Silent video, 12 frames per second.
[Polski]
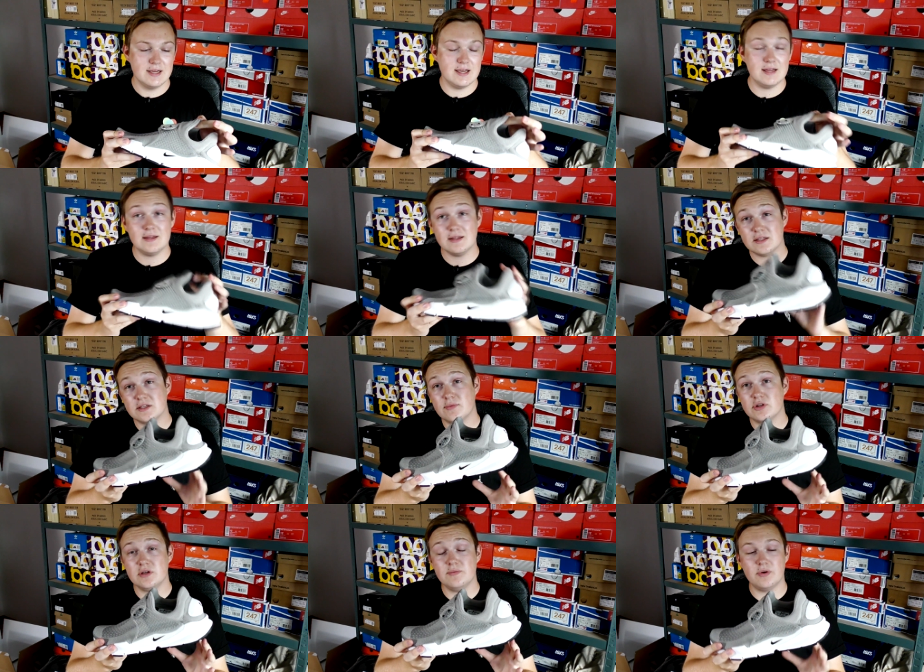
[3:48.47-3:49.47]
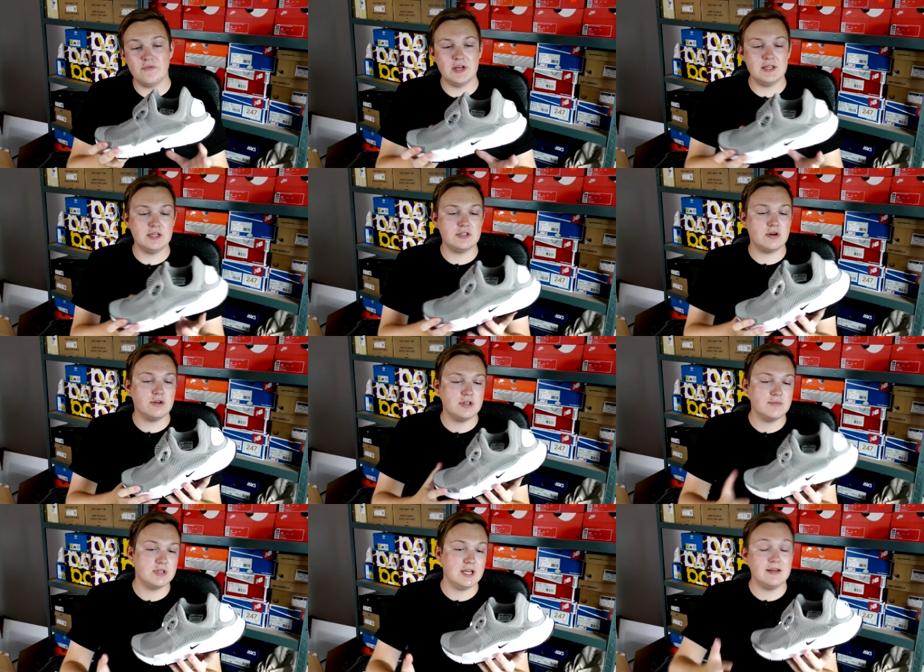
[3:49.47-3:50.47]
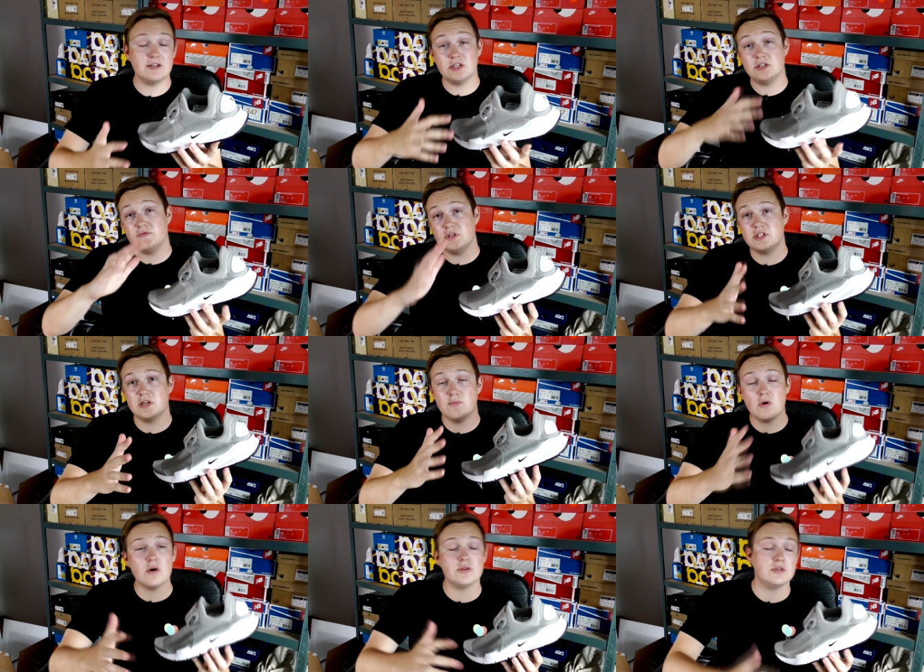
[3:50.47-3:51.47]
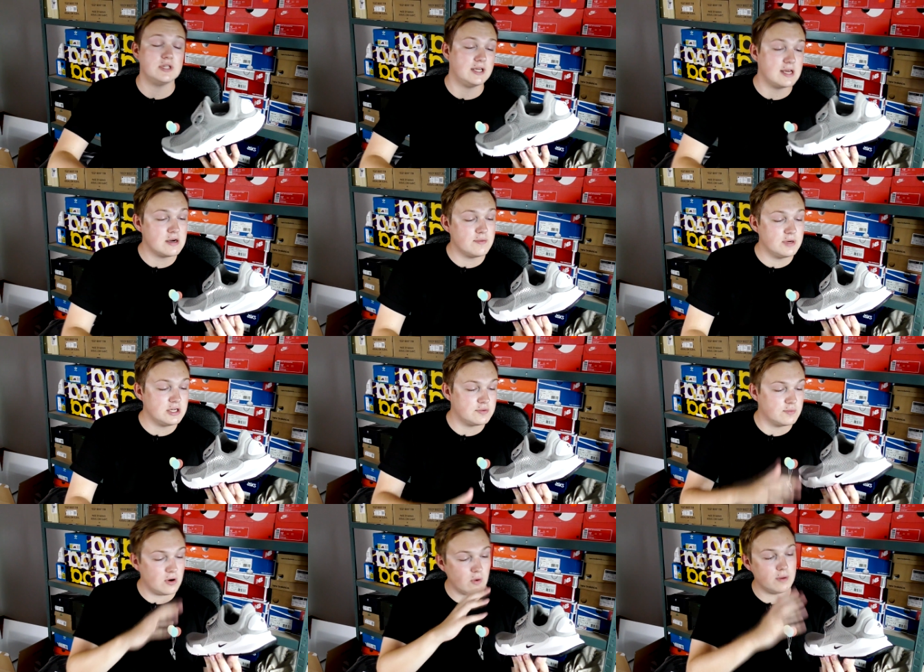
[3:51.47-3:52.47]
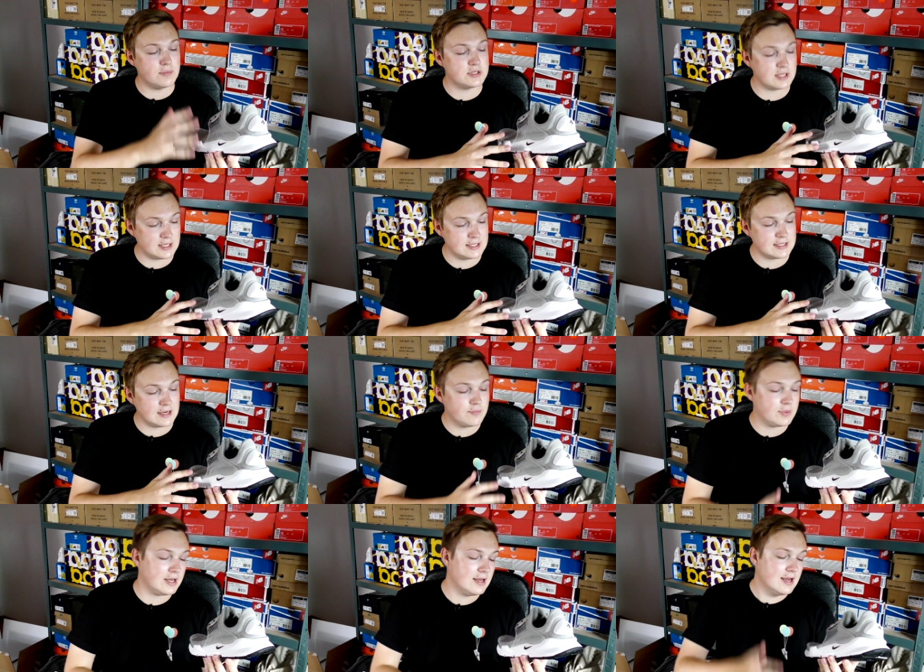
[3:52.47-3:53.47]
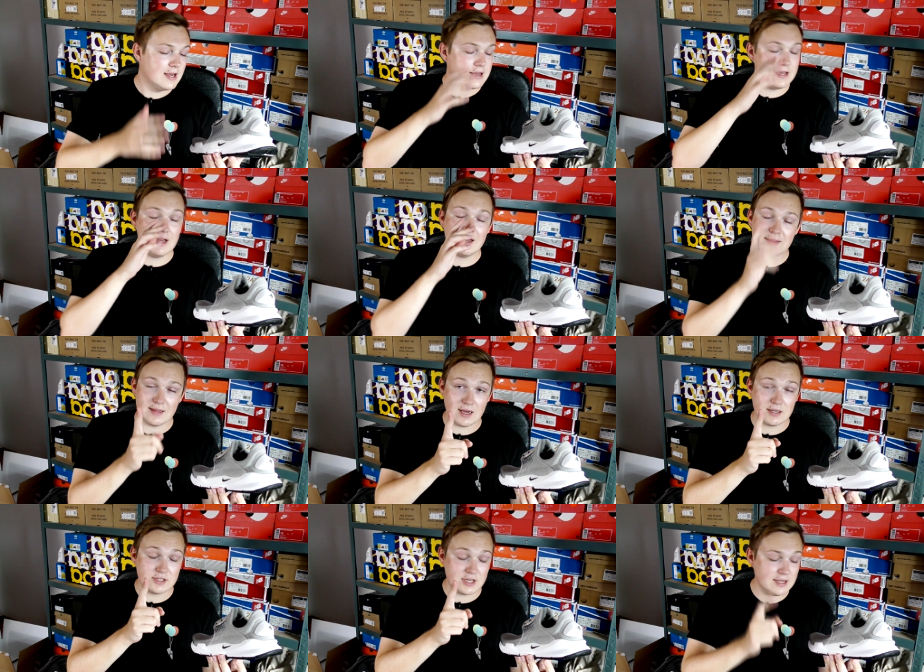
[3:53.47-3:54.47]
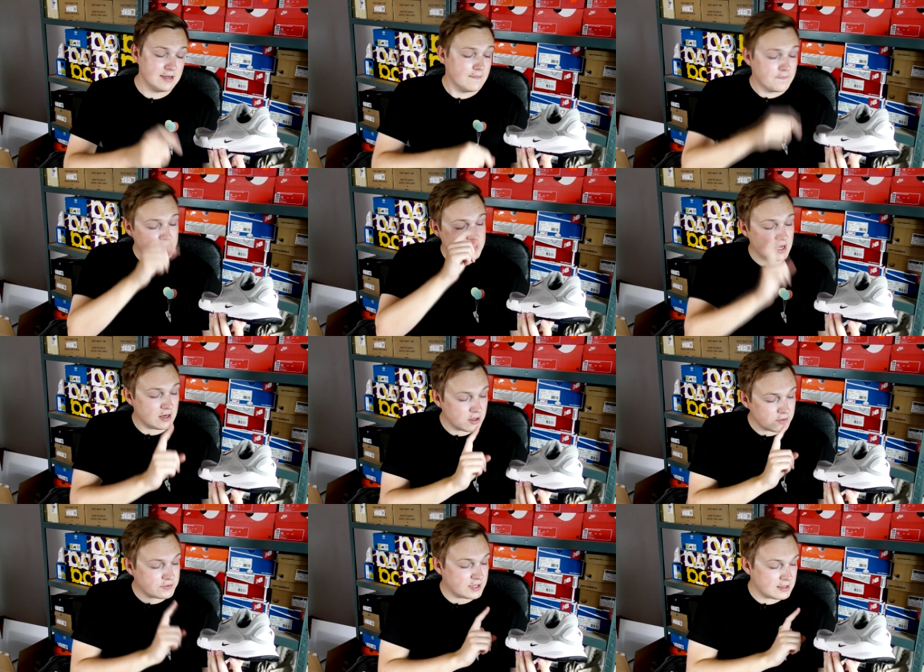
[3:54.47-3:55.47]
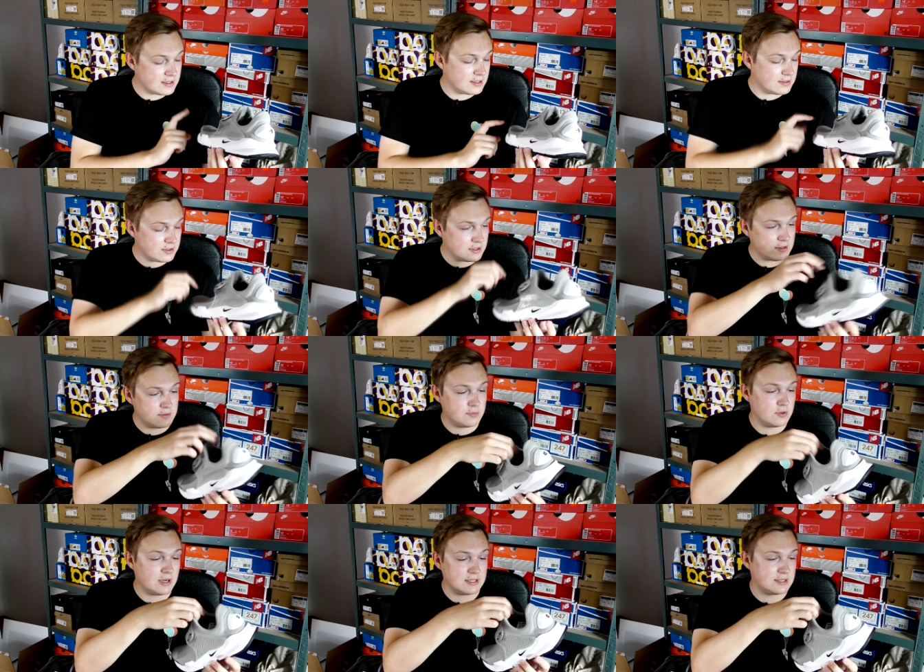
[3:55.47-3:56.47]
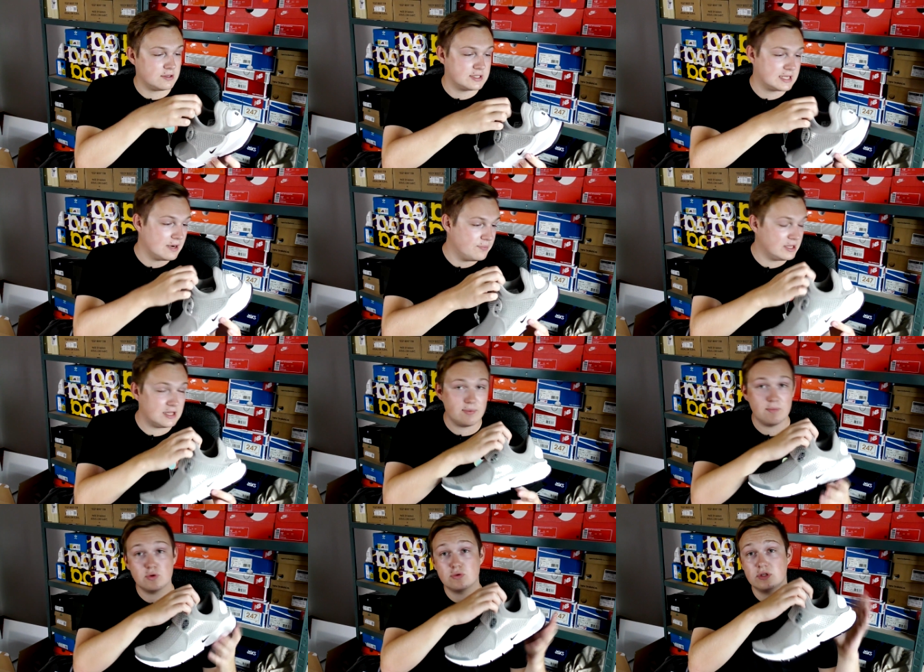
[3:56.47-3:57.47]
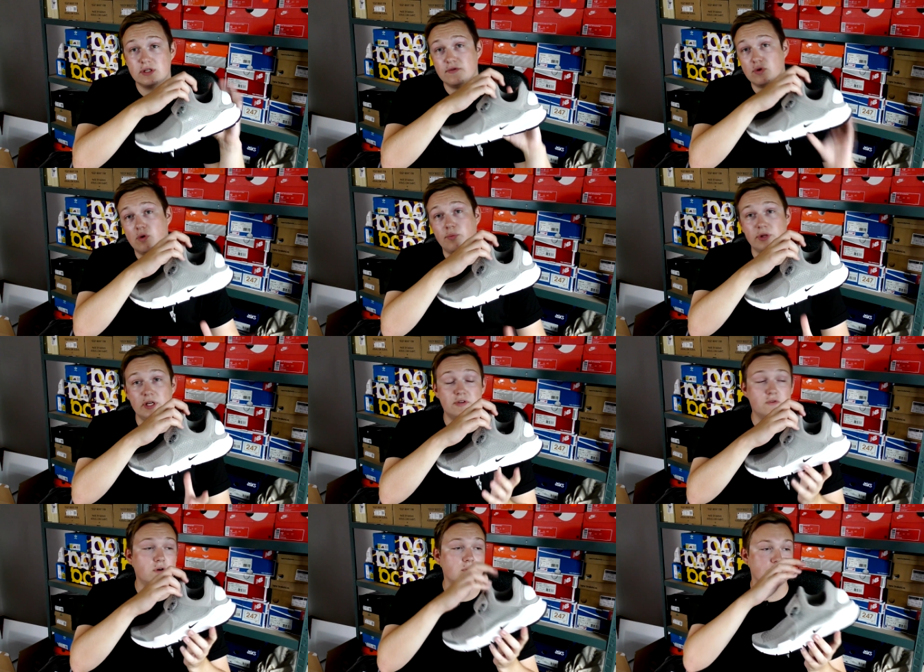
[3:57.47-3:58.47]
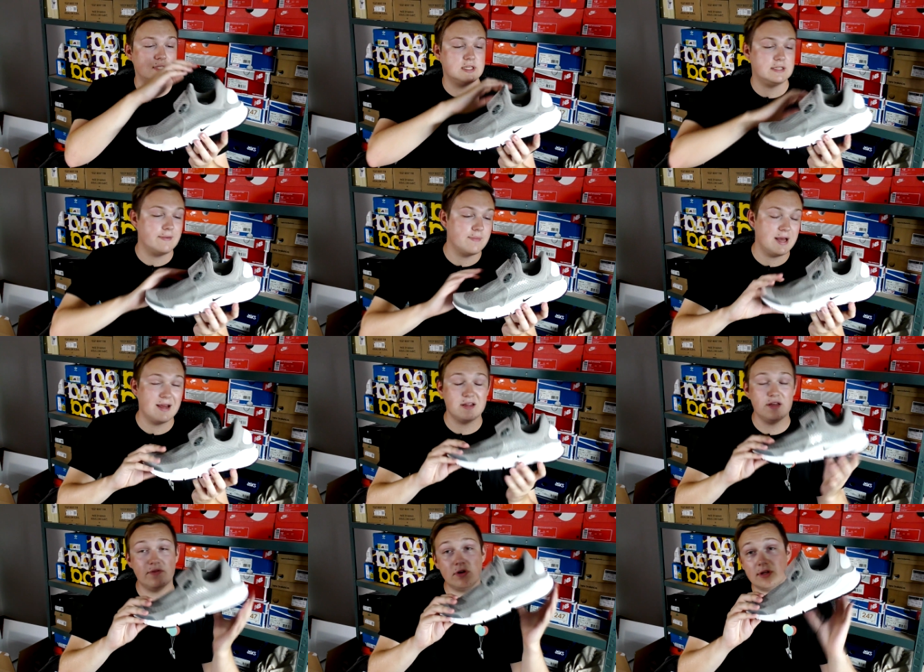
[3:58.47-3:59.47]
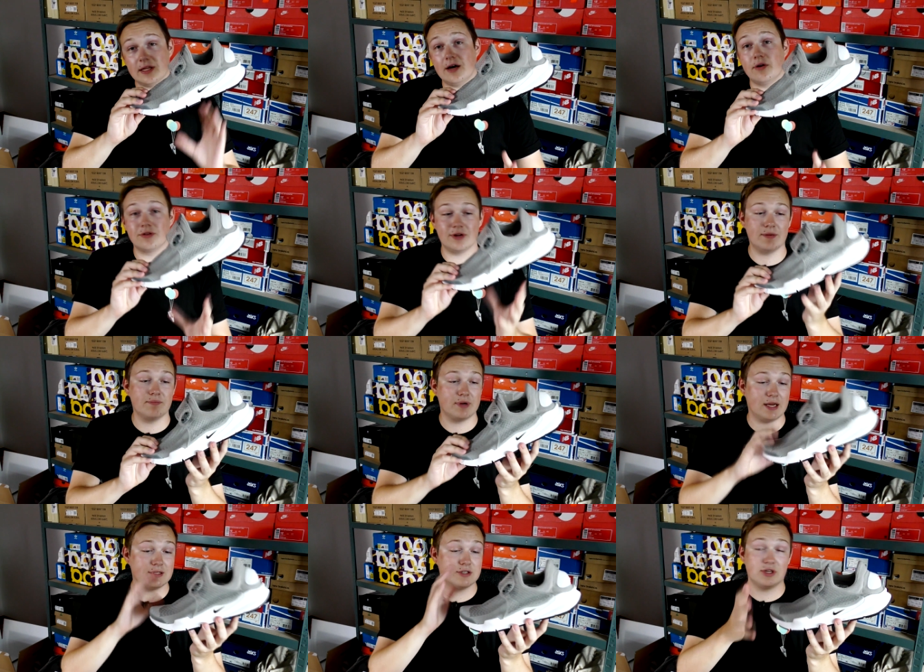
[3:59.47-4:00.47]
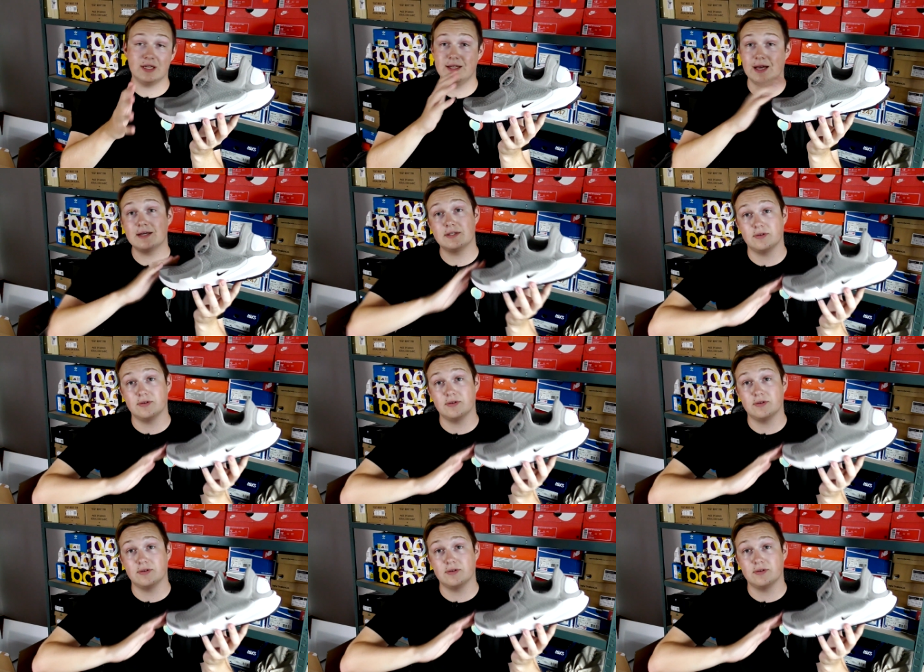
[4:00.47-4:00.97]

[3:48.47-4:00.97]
jedyne co możemy powiedzieć o tym, że rzeczywiście mogło coś takiego być, mogły być takie sample, jednakże tylko wtedy e, była ta skarpeta po prostu ze zwykłą podeszwą z systemem R, nie wyglądało to raczej jak